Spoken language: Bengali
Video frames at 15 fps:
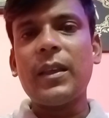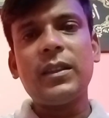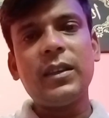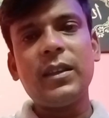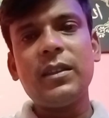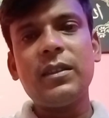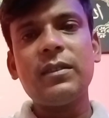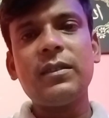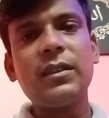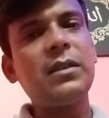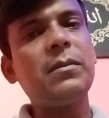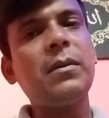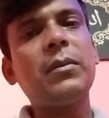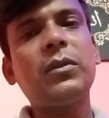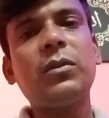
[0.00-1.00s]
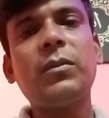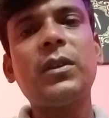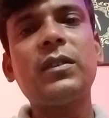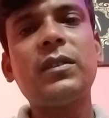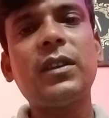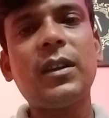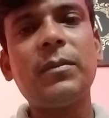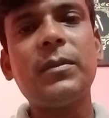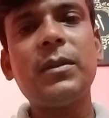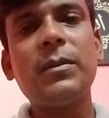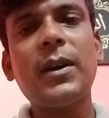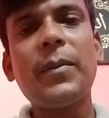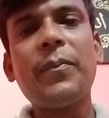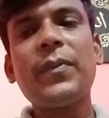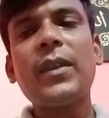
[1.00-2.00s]
দিয়ে দিতেছি কিভাবে তোমরা সেট
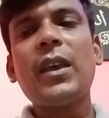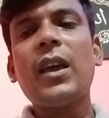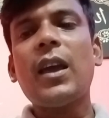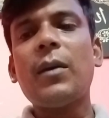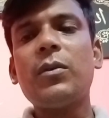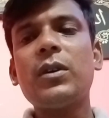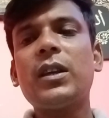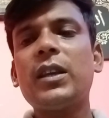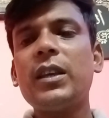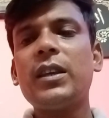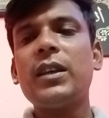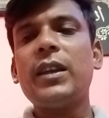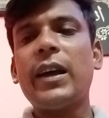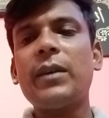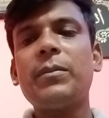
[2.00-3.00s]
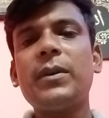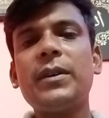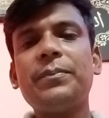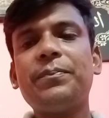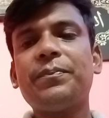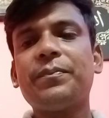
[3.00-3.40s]
দিবা এবং কি কি লাগবে